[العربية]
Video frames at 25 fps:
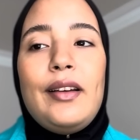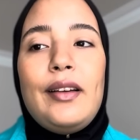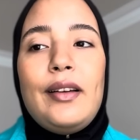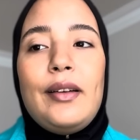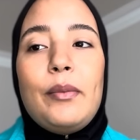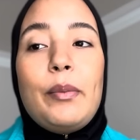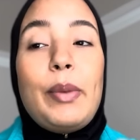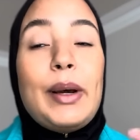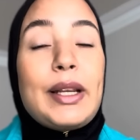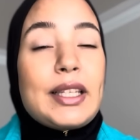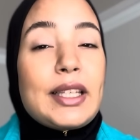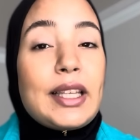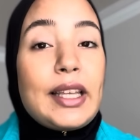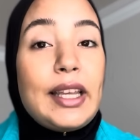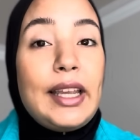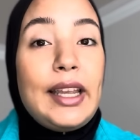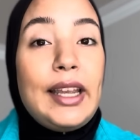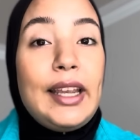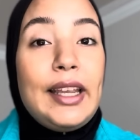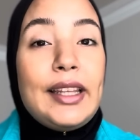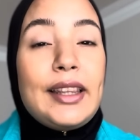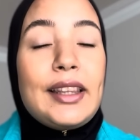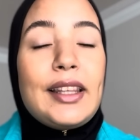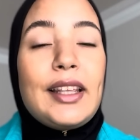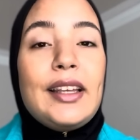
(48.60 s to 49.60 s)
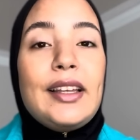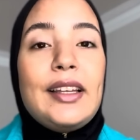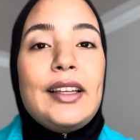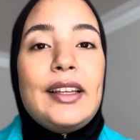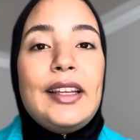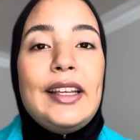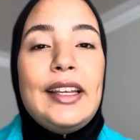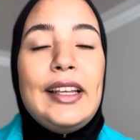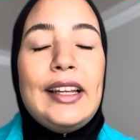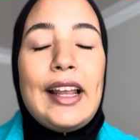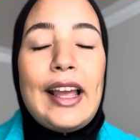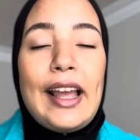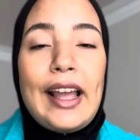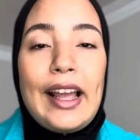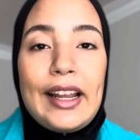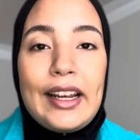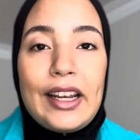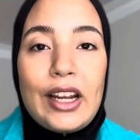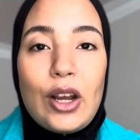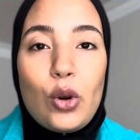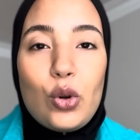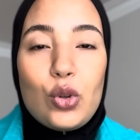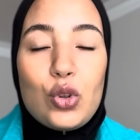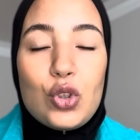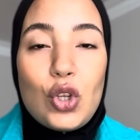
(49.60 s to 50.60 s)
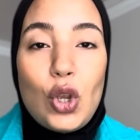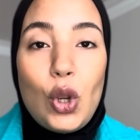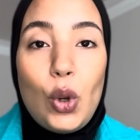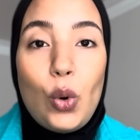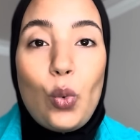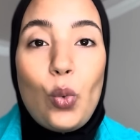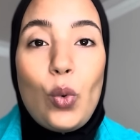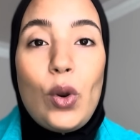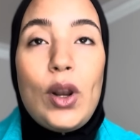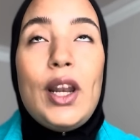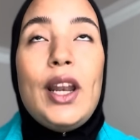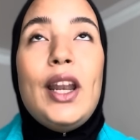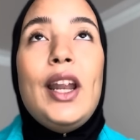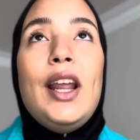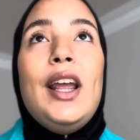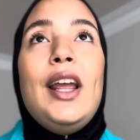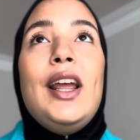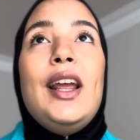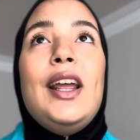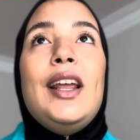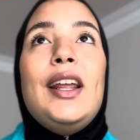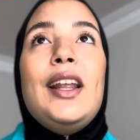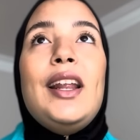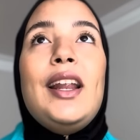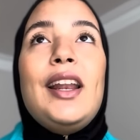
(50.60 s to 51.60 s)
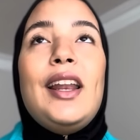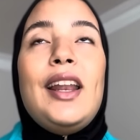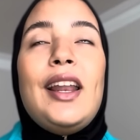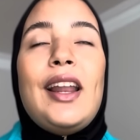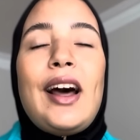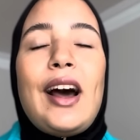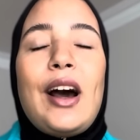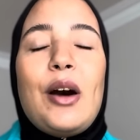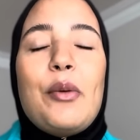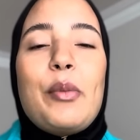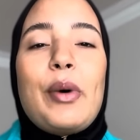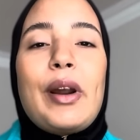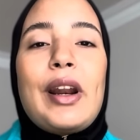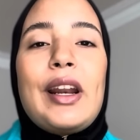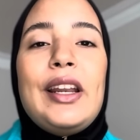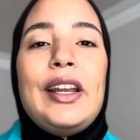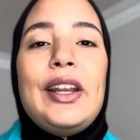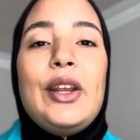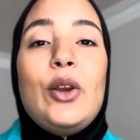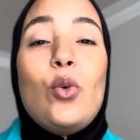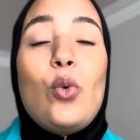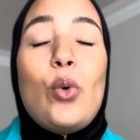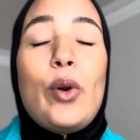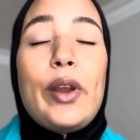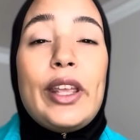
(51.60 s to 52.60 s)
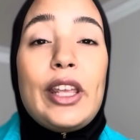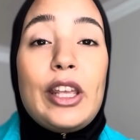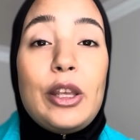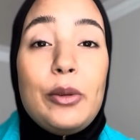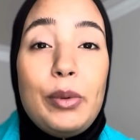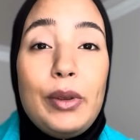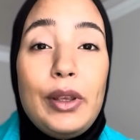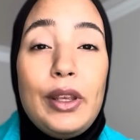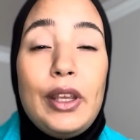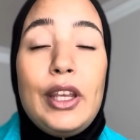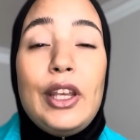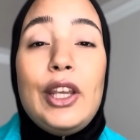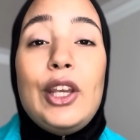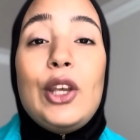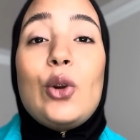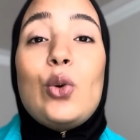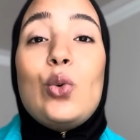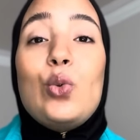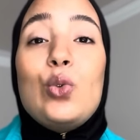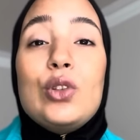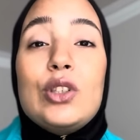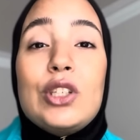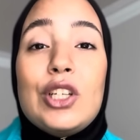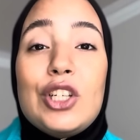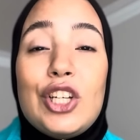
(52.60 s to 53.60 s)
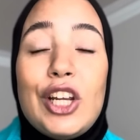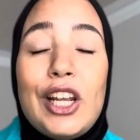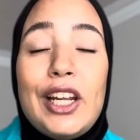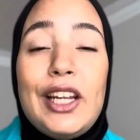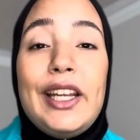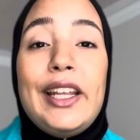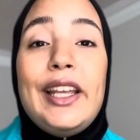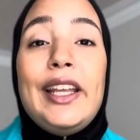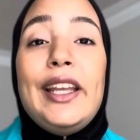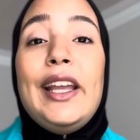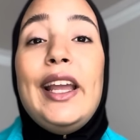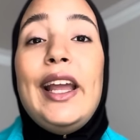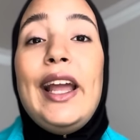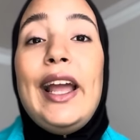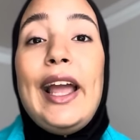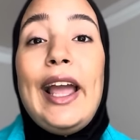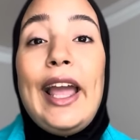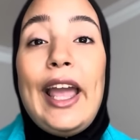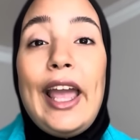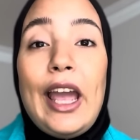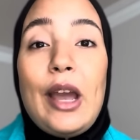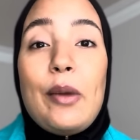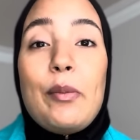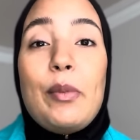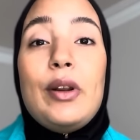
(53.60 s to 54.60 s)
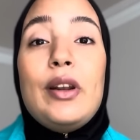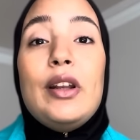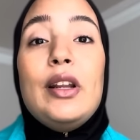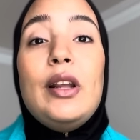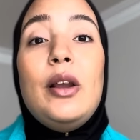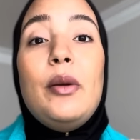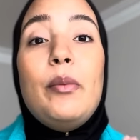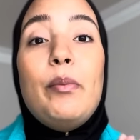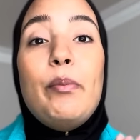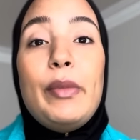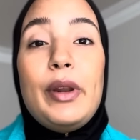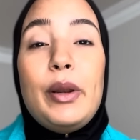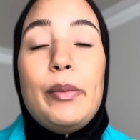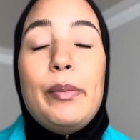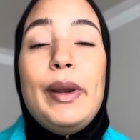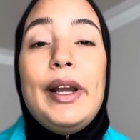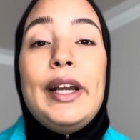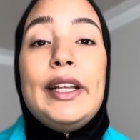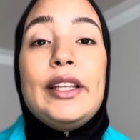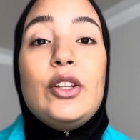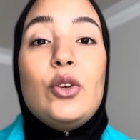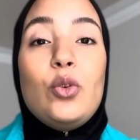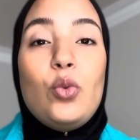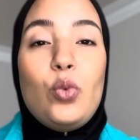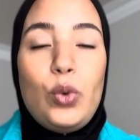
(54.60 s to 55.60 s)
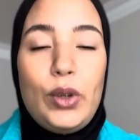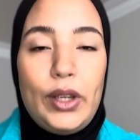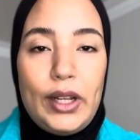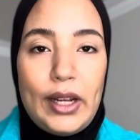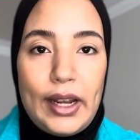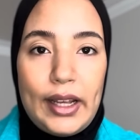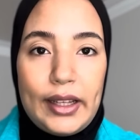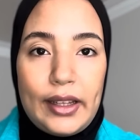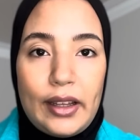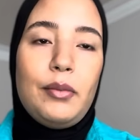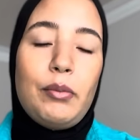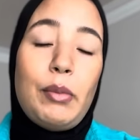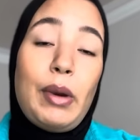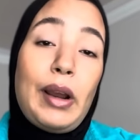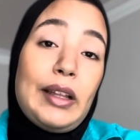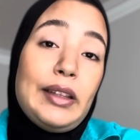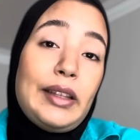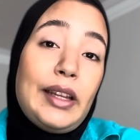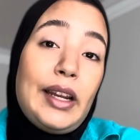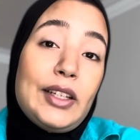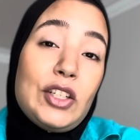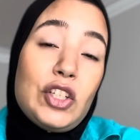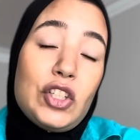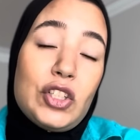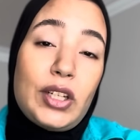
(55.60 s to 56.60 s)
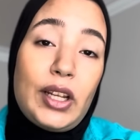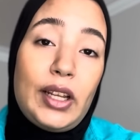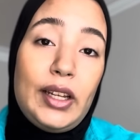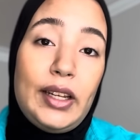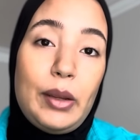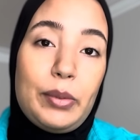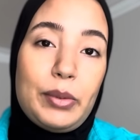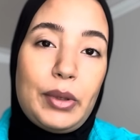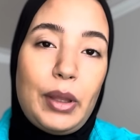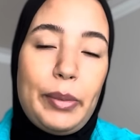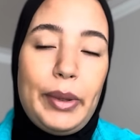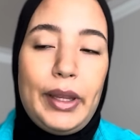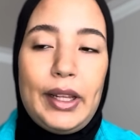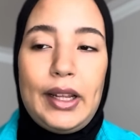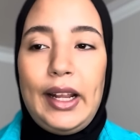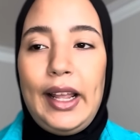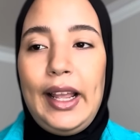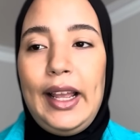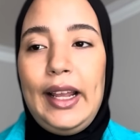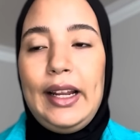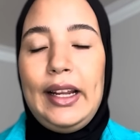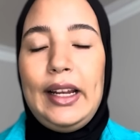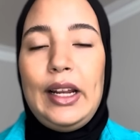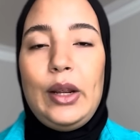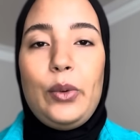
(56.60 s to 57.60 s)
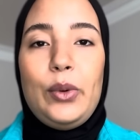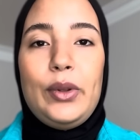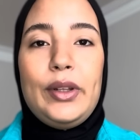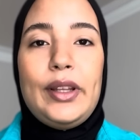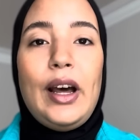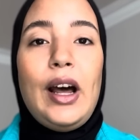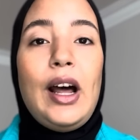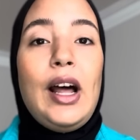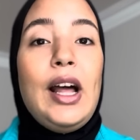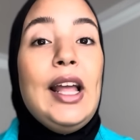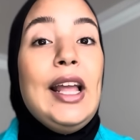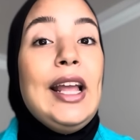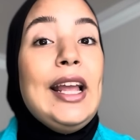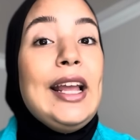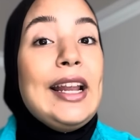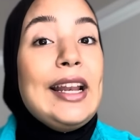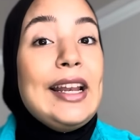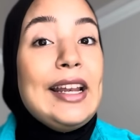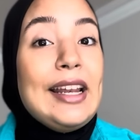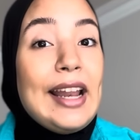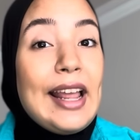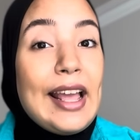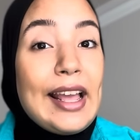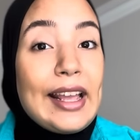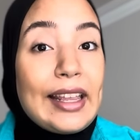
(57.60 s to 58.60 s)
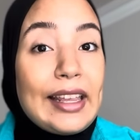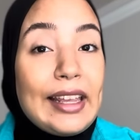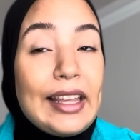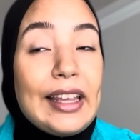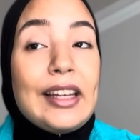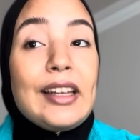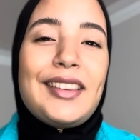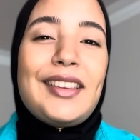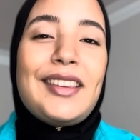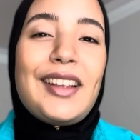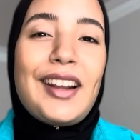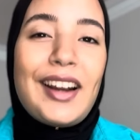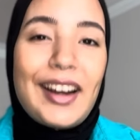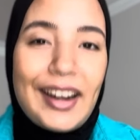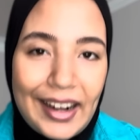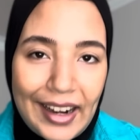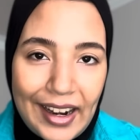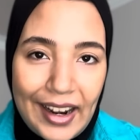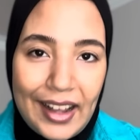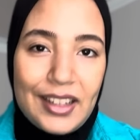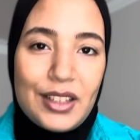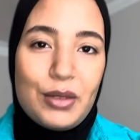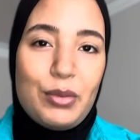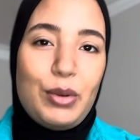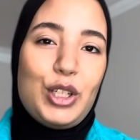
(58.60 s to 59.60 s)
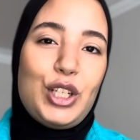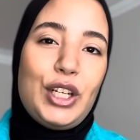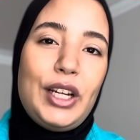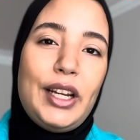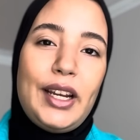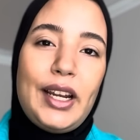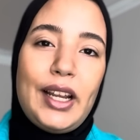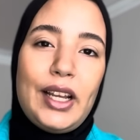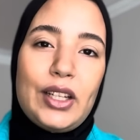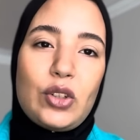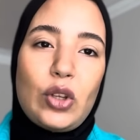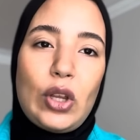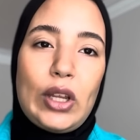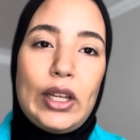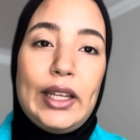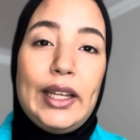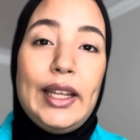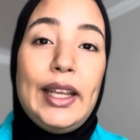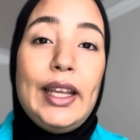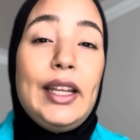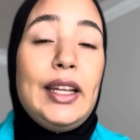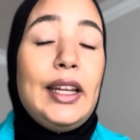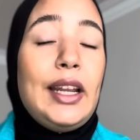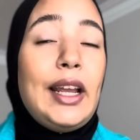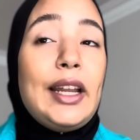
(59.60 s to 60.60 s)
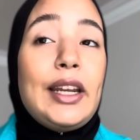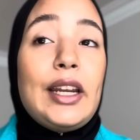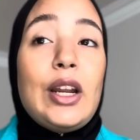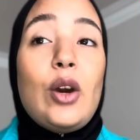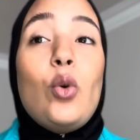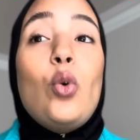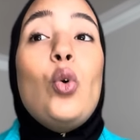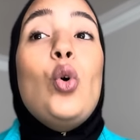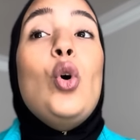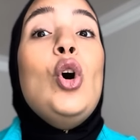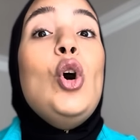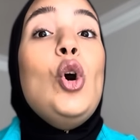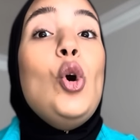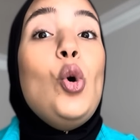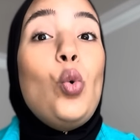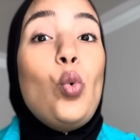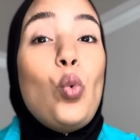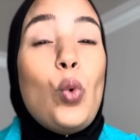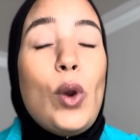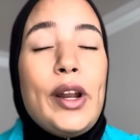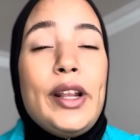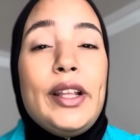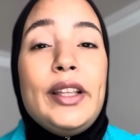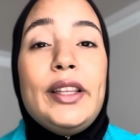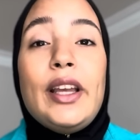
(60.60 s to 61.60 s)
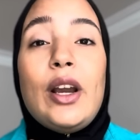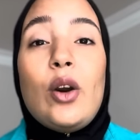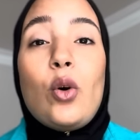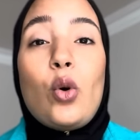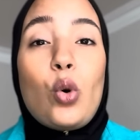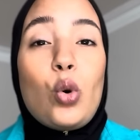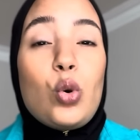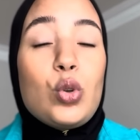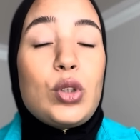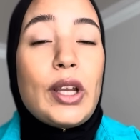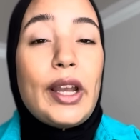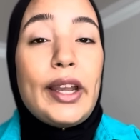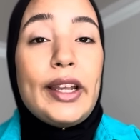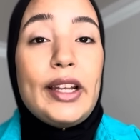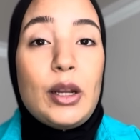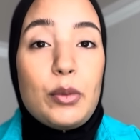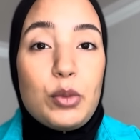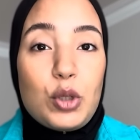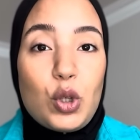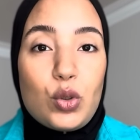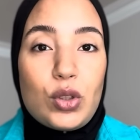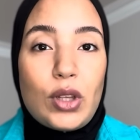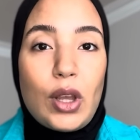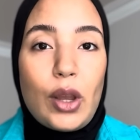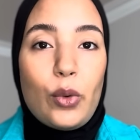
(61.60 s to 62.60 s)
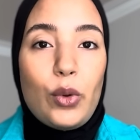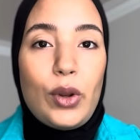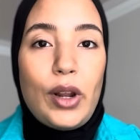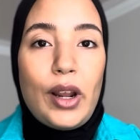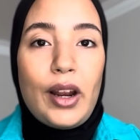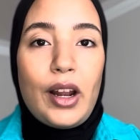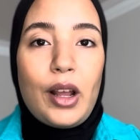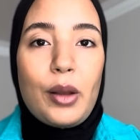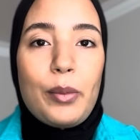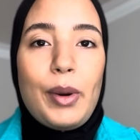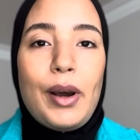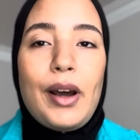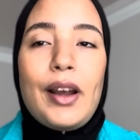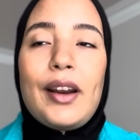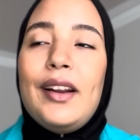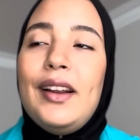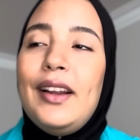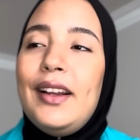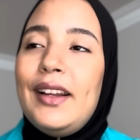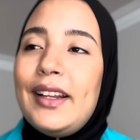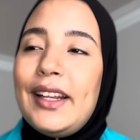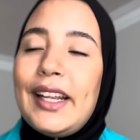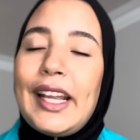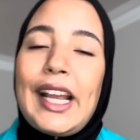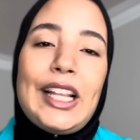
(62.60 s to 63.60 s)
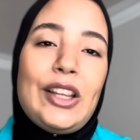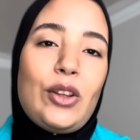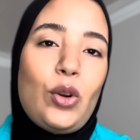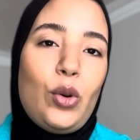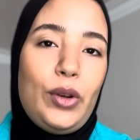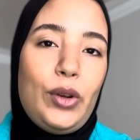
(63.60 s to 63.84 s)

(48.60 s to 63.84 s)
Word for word: بسيط الى انه تحول الامر اللي هو كبير ونتج عليه حمل من بعد ولاده ما قدرتش تخلى بطبيعه الحال على ولدها لكن اضطرات باش انها تخليه لانه والديها وخوتها الا مشاو ساقوا لها الخبر يقدروا